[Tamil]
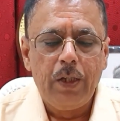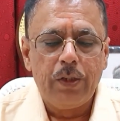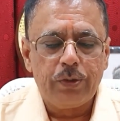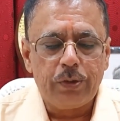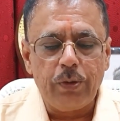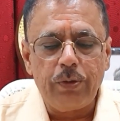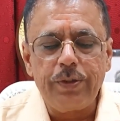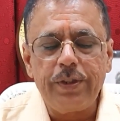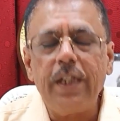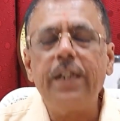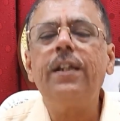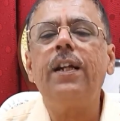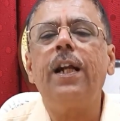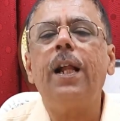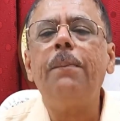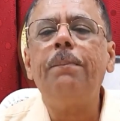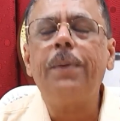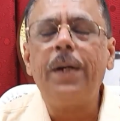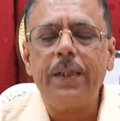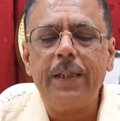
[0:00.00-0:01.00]
ஸோ
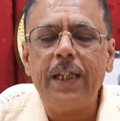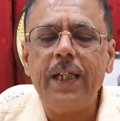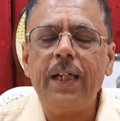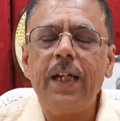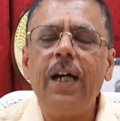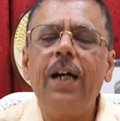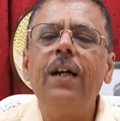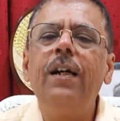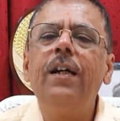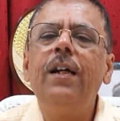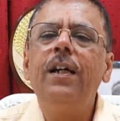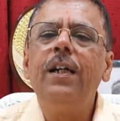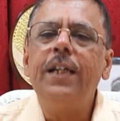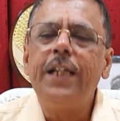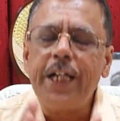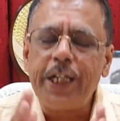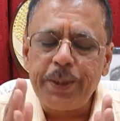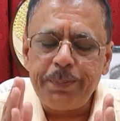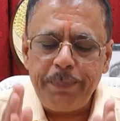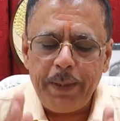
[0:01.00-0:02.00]
ஜென்ரலாக பார்த்தீங்கன்னா
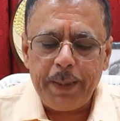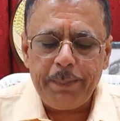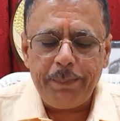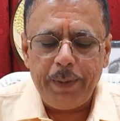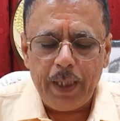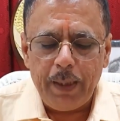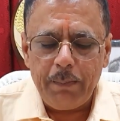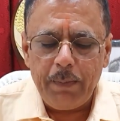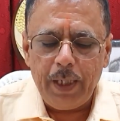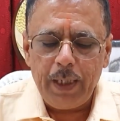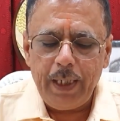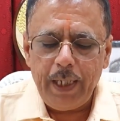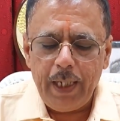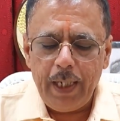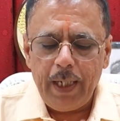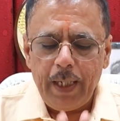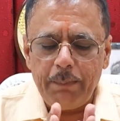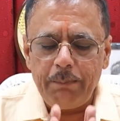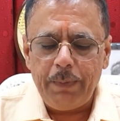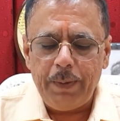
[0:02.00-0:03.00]
எக்ஸ்பெக்ட் பண்ண மாதிரியே
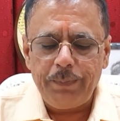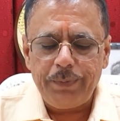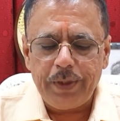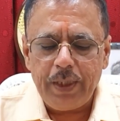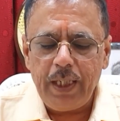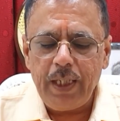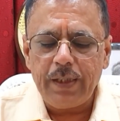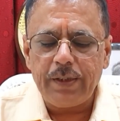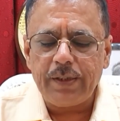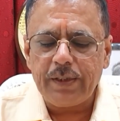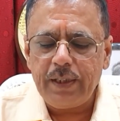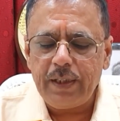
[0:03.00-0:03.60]
எம்எம்சி அண்ட்